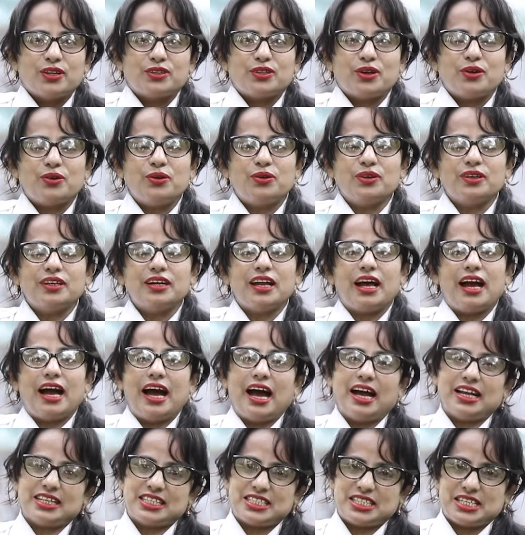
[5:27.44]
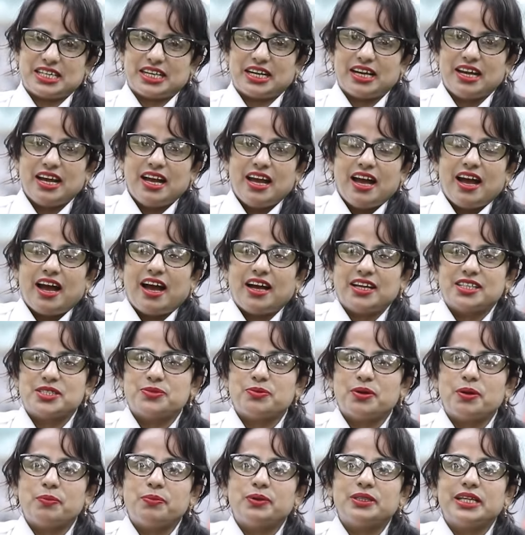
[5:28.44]
তখন হাসে হাসি
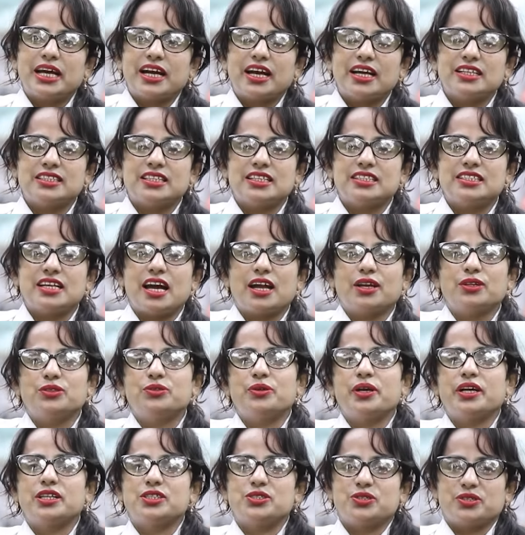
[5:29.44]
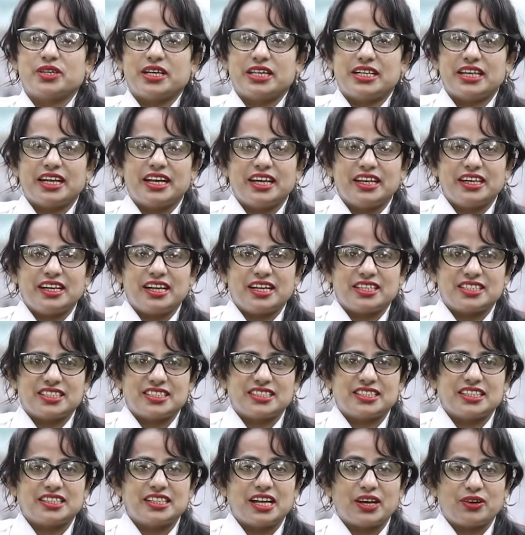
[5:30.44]
বলে দেখা যায় যে আরও দুই একজনকে ডেকে নিয়ে আসে
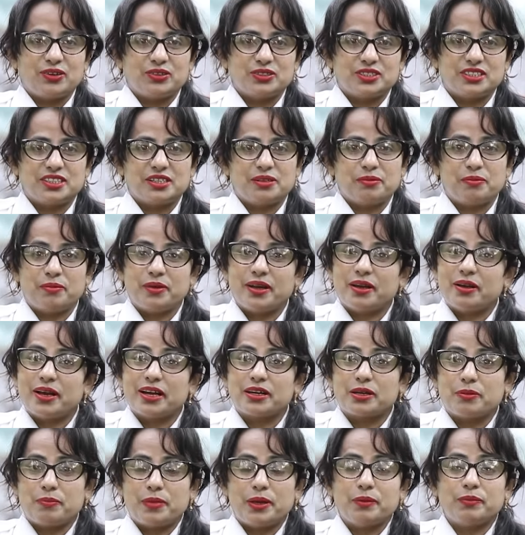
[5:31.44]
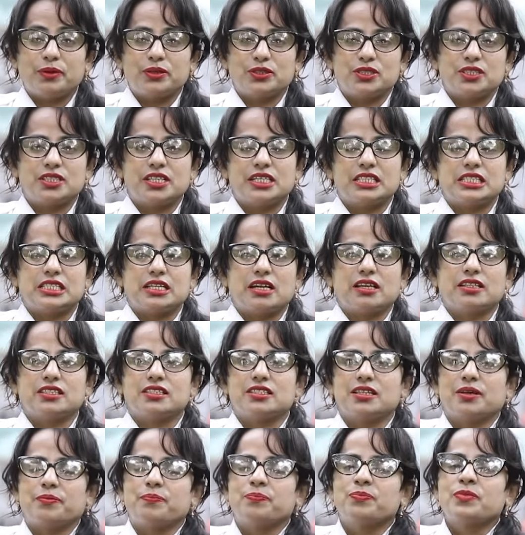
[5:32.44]
যে দেখো একটা মেয়ে মানুষ ট্রেন
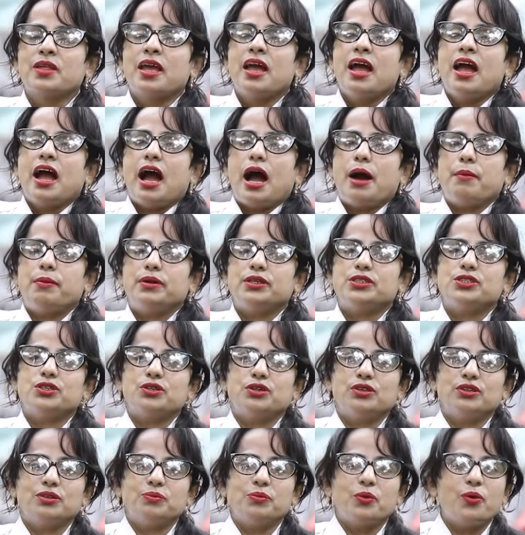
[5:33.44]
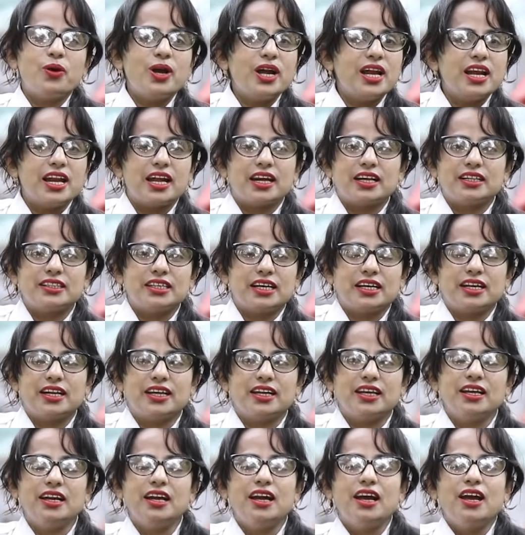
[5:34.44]
চালাচ্ছে আবার যখন মহিলারা
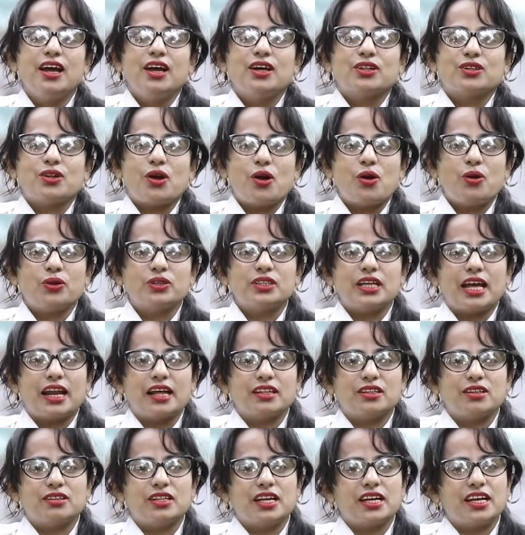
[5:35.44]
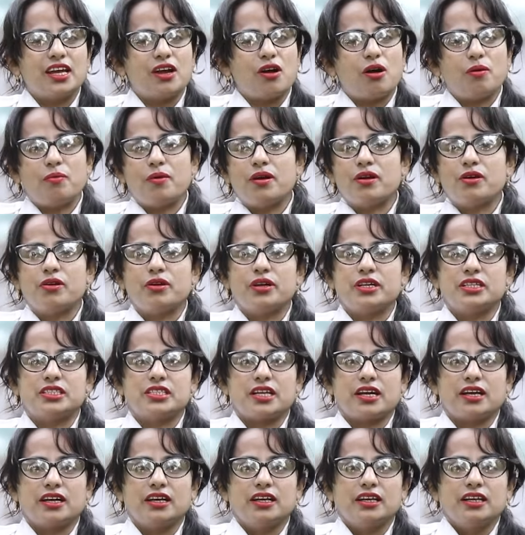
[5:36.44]
দেখে তখন তারা তো দেখে অবাক হয়ে যায়